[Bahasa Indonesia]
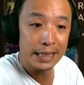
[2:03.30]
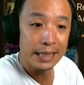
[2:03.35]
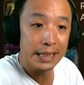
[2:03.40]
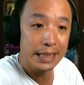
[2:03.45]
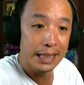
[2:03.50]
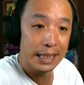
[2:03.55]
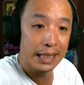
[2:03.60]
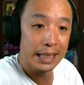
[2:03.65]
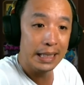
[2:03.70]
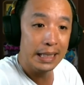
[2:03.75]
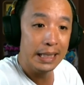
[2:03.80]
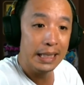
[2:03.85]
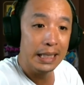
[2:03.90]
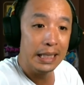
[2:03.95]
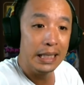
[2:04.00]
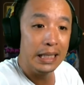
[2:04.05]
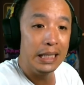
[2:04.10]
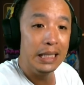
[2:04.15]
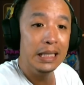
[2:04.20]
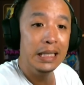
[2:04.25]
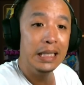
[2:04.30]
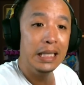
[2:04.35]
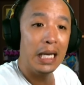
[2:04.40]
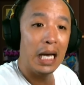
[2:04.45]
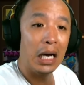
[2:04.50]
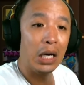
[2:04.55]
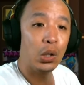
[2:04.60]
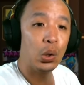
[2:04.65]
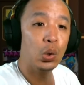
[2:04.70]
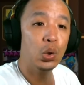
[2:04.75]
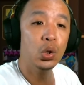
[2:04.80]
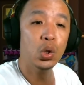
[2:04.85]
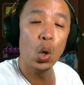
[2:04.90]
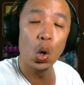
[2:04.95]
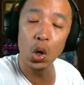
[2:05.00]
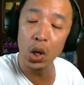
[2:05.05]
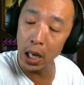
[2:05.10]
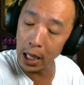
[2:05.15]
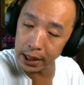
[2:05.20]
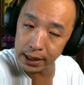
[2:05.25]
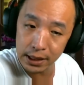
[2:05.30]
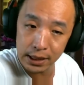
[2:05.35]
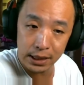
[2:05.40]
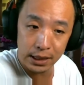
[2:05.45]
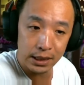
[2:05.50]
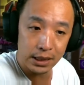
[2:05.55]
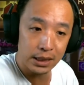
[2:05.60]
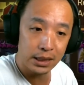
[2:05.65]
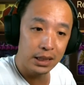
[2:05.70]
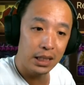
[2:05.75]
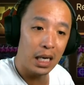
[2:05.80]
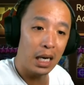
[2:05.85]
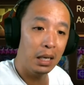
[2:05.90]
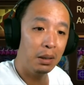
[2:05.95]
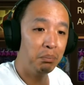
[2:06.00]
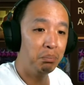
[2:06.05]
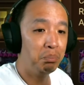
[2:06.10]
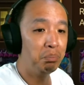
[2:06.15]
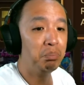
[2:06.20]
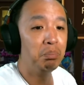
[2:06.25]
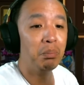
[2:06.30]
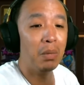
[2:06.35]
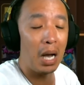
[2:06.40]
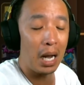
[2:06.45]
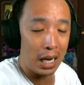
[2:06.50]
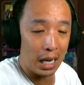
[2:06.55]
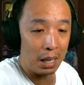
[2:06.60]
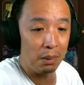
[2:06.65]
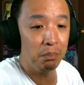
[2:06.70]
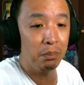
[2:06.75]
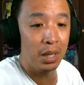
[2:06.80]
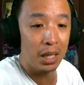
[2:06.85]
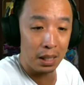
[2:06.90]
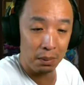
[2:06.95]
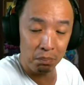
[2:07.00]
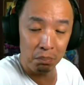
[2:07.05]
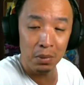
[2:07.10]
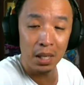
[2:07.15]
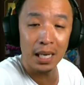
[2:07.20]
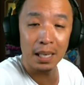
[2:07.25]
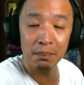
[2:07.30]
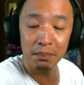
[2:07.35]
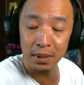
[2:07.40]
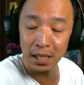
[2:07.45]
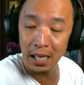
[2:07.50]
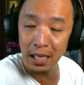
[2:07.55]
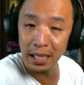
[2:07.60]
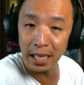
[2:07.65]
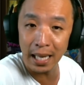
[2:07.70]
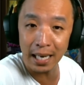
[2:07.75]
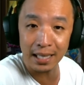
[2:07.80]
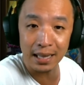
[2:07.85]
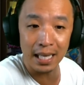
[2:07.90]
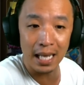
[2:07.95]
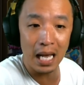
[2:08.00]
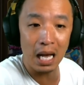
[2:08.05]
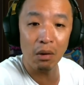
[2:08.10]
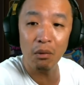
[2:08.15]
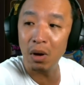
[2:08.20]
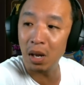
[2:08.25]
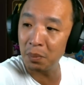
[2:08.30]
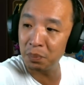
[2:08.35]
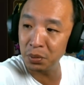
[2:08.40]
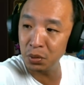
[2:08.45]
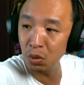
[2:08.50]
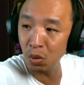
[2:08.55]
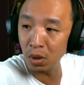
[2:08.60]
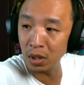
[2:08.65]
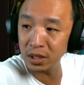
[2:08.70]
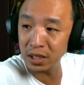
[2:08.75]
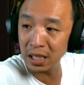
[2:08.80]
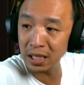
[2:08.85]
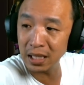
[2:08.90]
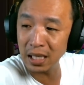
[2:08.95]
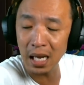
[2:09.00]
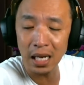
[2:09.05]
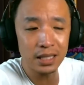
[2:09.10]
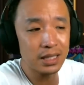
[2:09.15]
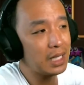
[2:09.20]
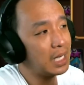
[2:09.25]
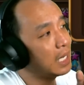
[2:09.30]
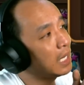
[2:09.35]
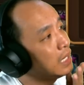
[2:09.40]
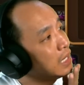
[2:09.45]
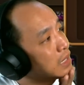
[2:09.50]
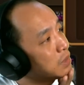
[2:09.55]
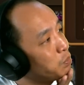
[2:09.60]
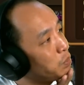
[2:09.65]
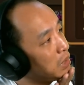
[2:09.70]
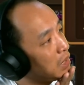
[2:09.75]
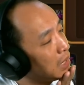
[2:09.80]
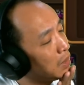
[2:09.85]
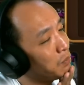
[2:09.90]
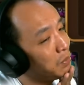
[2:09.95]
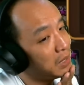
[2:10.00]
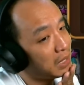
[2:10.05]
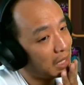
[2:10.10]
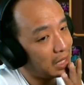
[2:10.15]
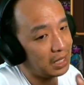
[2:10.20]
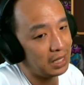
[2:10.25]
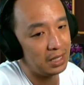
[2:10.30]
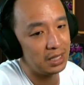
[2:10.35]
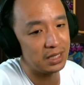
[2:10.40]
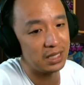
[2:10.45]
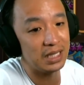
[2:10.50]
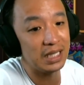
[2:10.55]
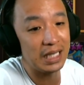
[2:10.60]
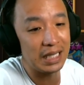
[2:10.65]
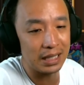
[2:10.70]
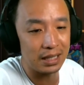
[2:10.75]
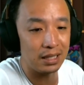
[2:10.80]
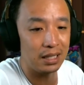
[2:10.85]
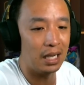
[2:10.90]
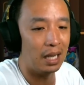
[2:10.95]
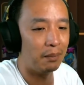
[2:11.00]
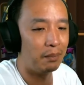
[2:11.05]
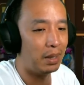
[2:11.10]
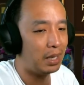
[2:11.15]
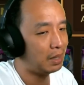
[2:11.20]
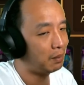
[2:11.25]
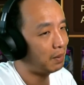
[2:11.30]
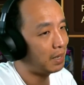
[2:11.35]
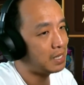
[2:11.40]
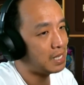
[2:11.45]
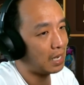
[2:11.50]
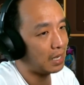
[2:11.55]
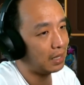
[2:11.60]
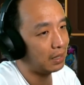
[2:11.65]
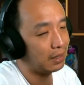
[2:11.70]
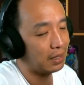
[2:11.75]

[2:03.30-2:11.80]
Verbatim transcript: ya ini yang Run Douglas yang agak mirip-mirip dengan RTA walaupun Douglas RTA saya kayaknya speed lebih dari ini sedikit nggak beda banyak oke